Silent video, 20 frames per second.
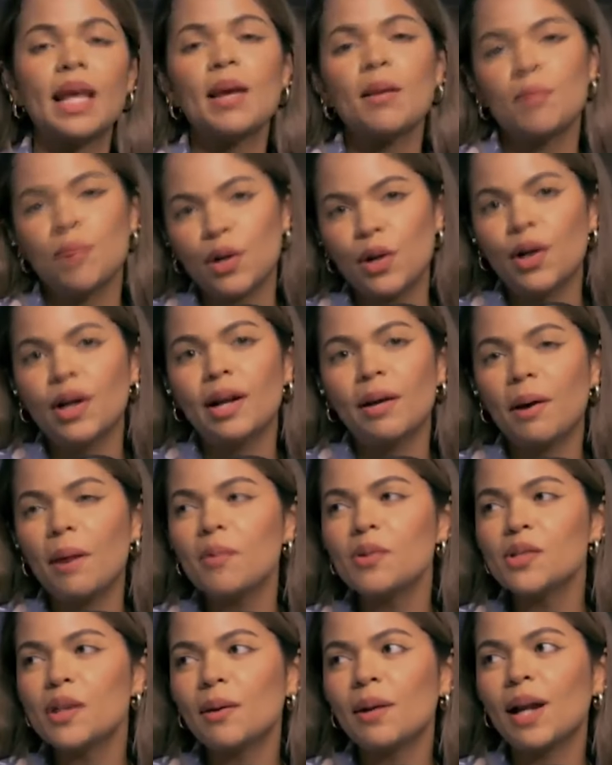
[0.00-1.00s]
Bueno, ahora
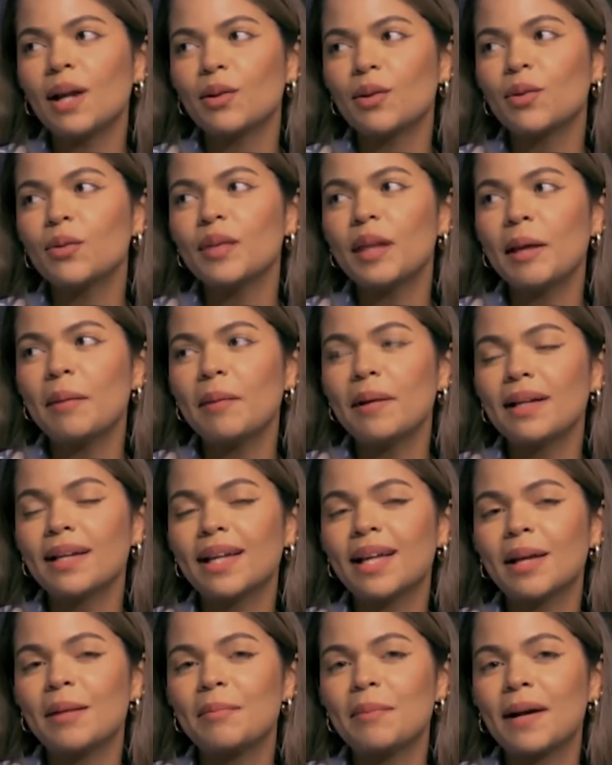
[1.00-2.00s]
vamos a hablar de un tema
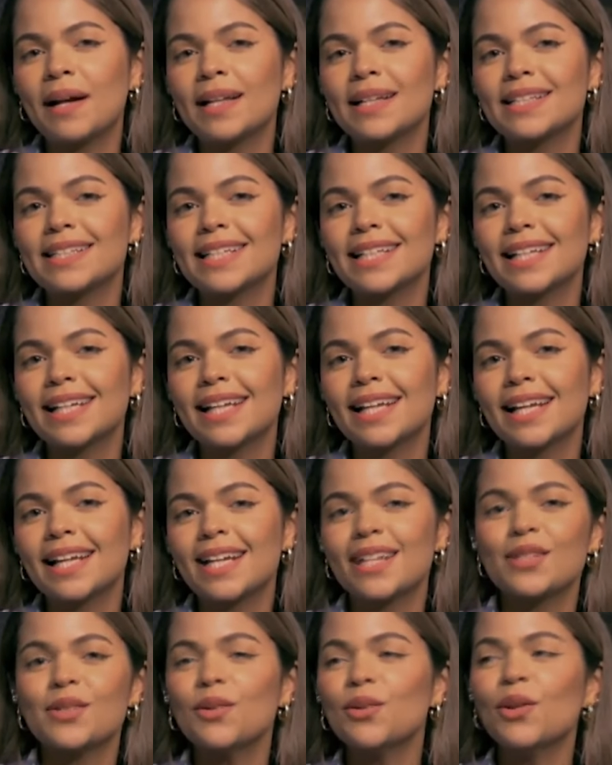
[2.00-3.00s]
que parece que
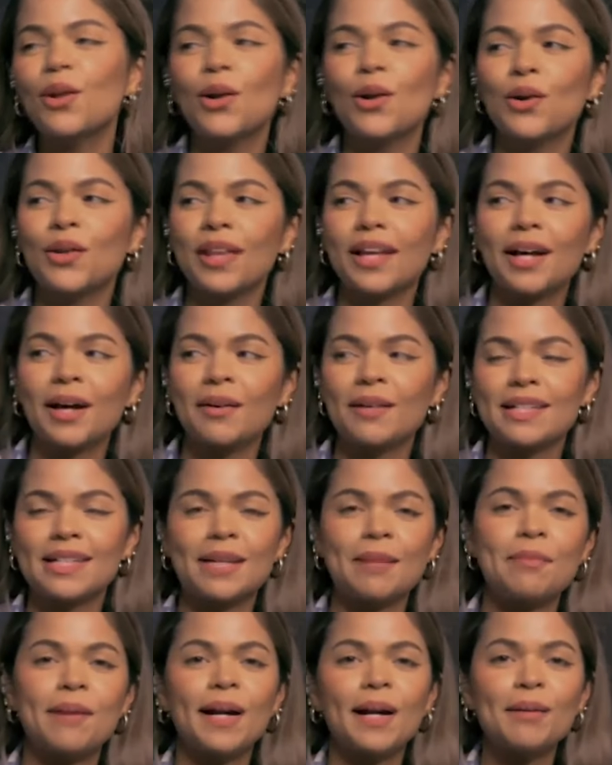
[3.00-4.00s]
es un dolor de
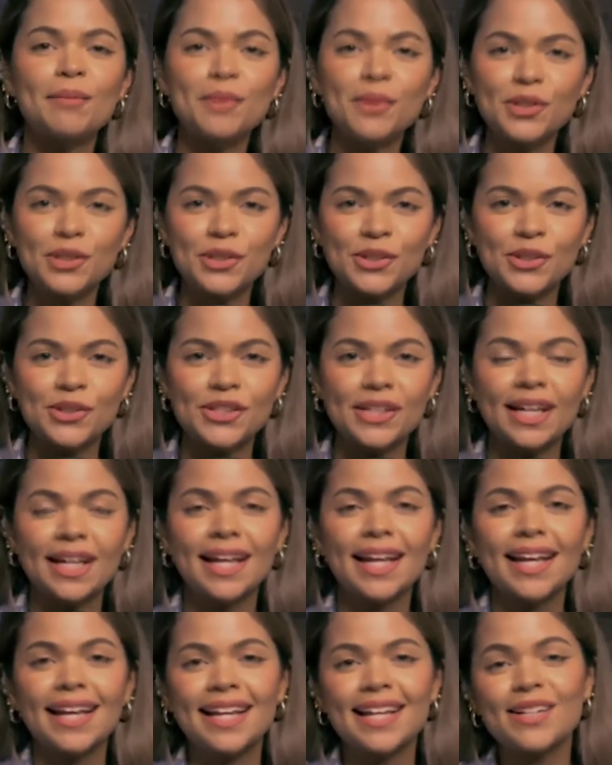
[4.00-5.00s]
cabeza para muchos
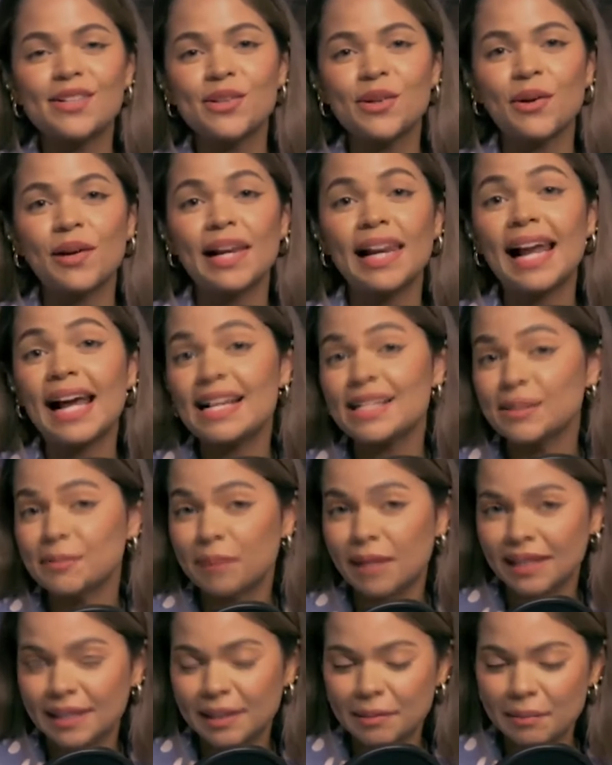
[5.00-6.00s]
y son las
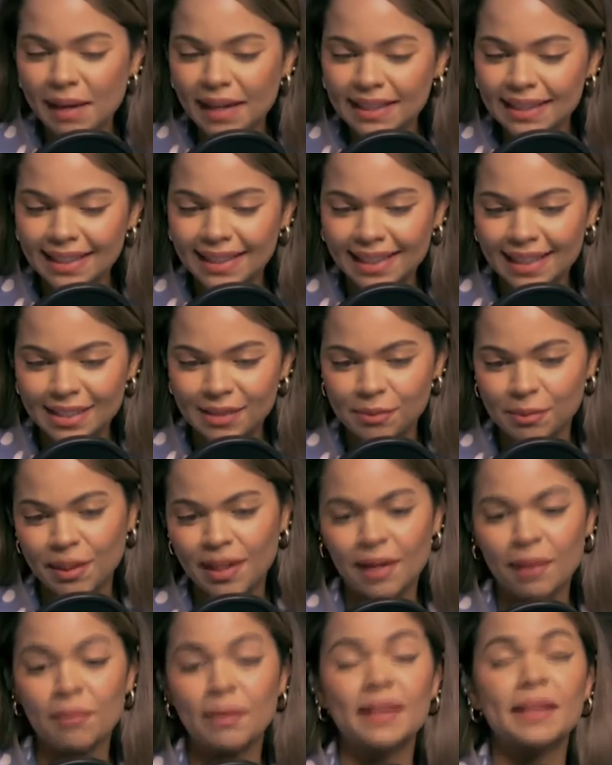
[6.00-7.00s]
matemáticas. Pues
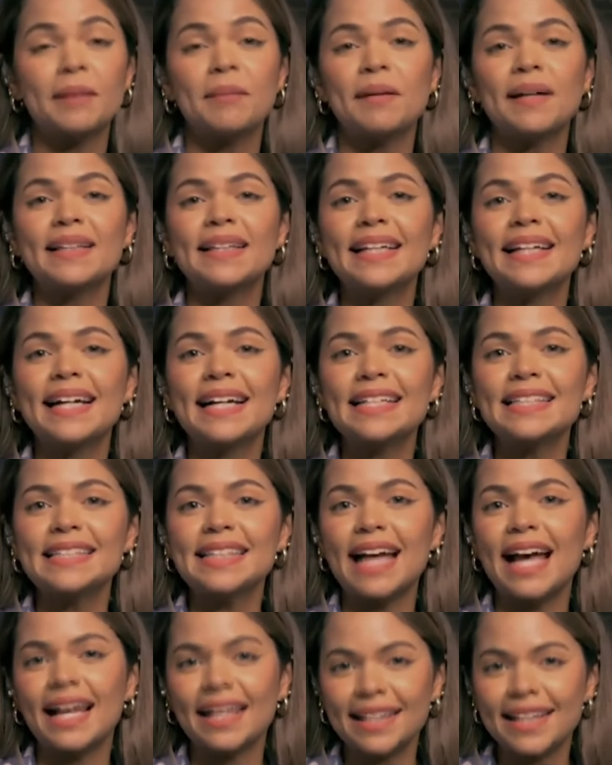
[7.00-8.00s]
las matemáticas,
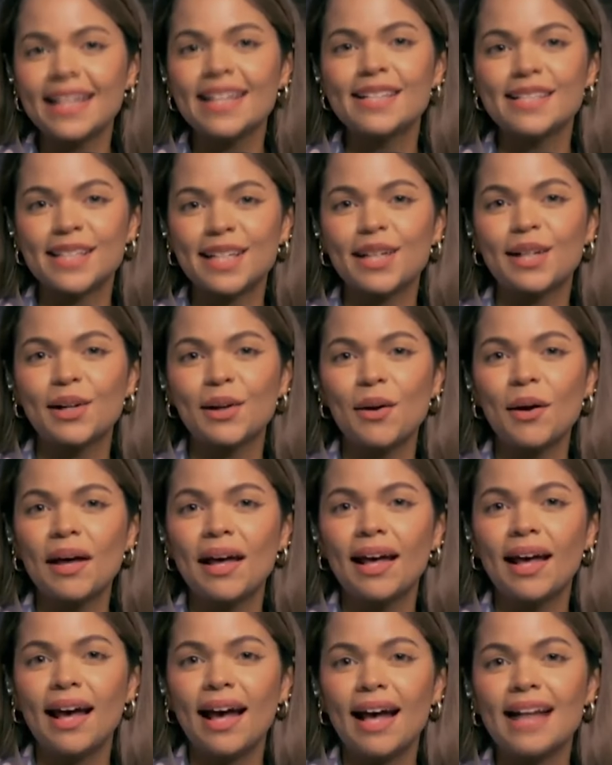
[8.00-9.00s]
hay que decirlo,
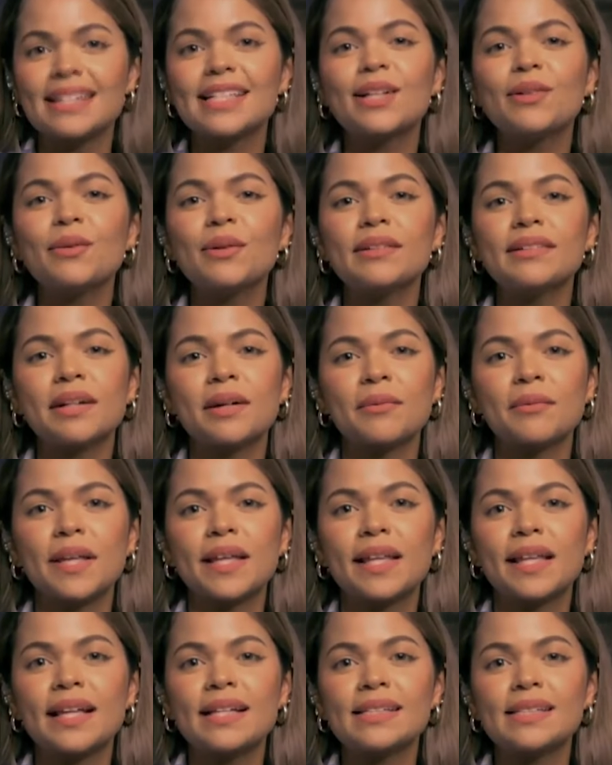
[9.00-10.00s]
hacen nuestras
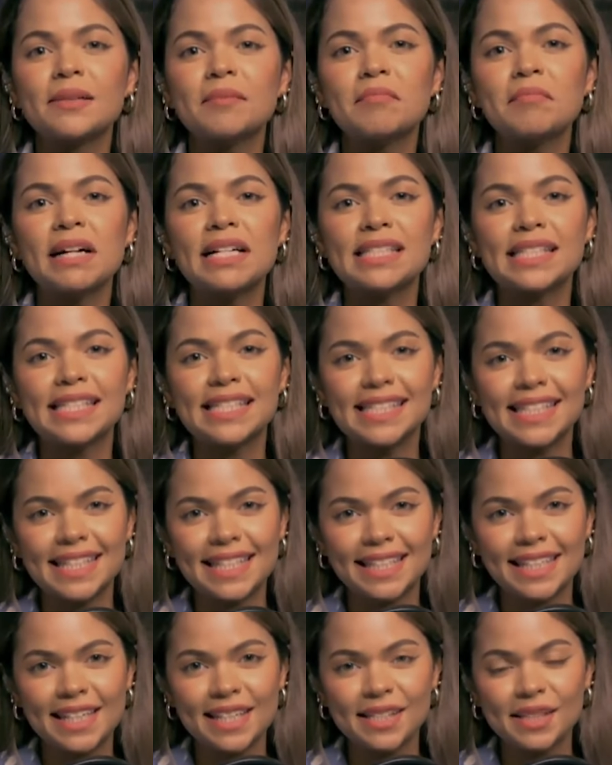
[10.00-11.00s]
vidas más
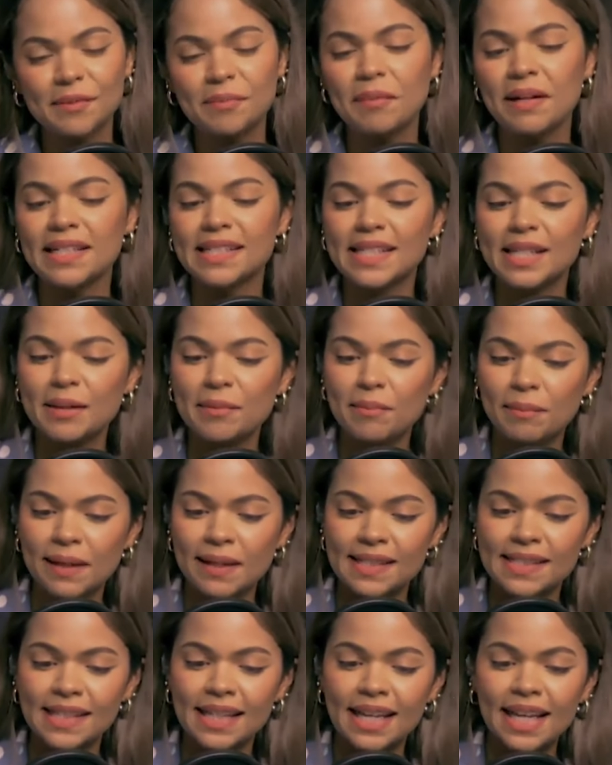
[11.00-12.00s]
sencillas, más
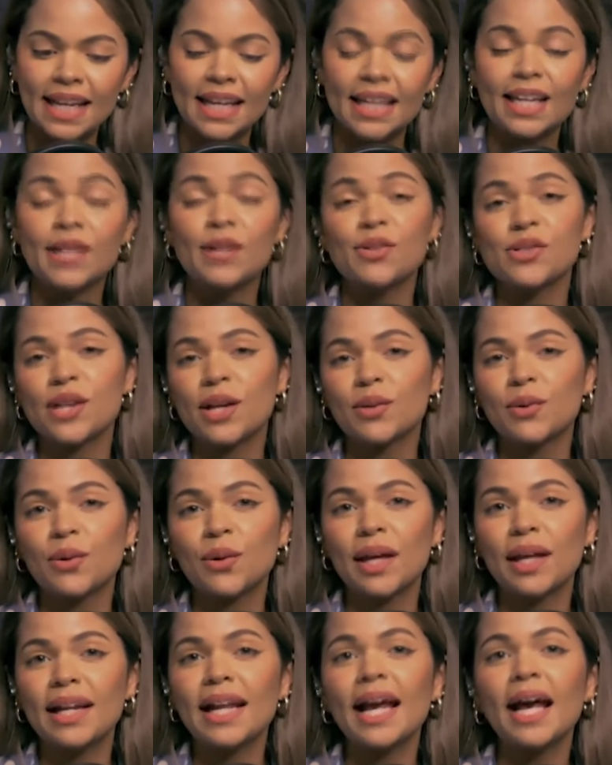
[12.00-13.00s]
simples y nos
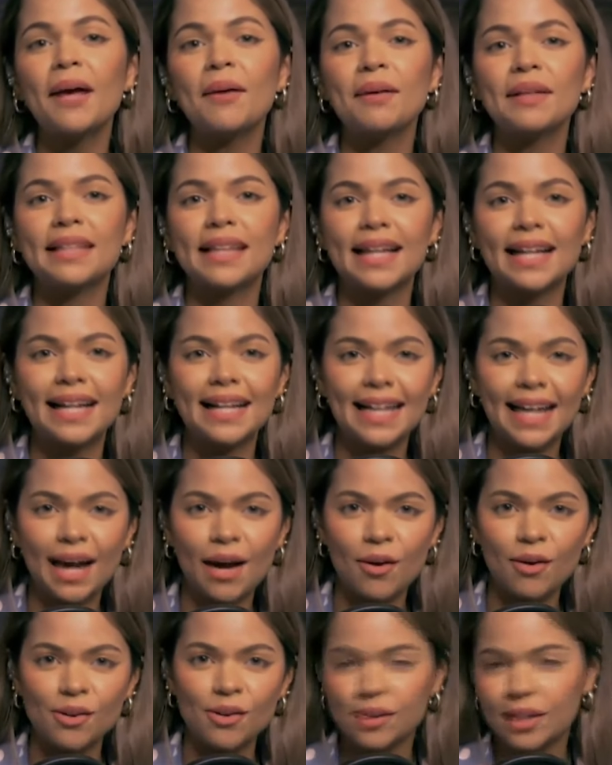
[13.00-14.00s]
ayudan a evitar el
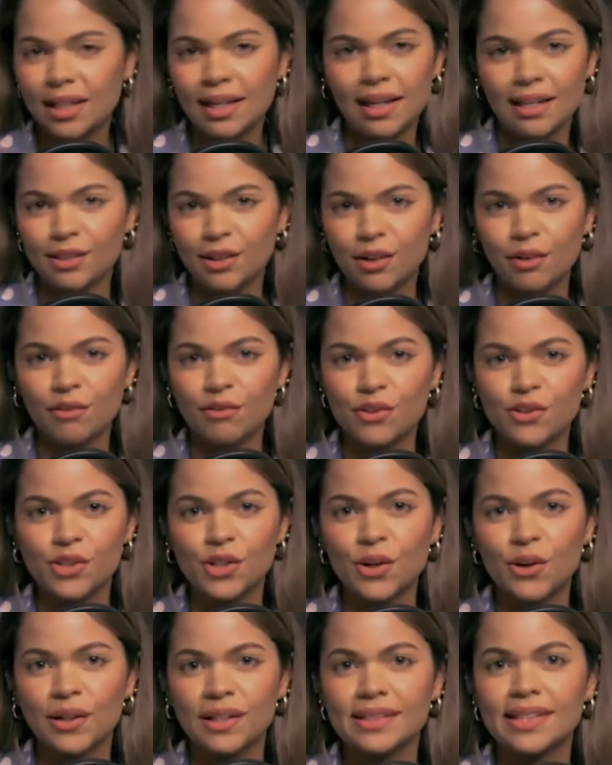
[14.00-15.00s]
caos y las
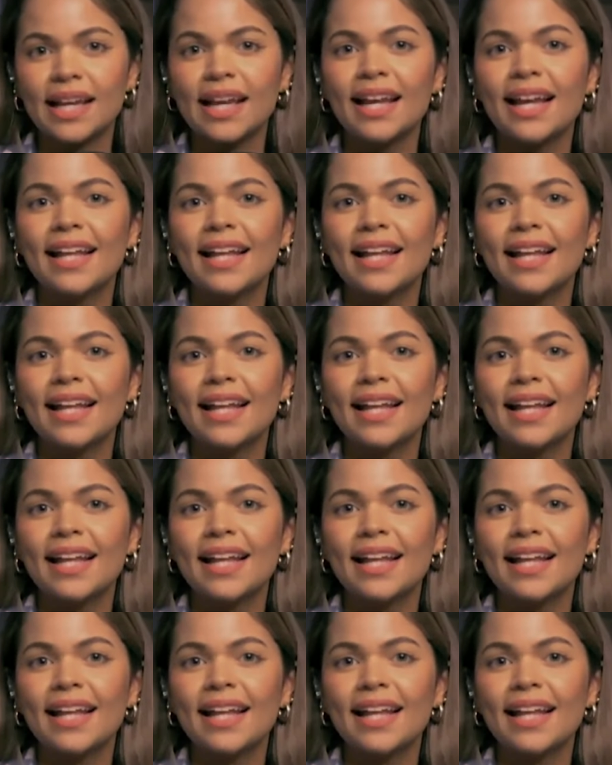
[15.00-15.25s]
confusiones.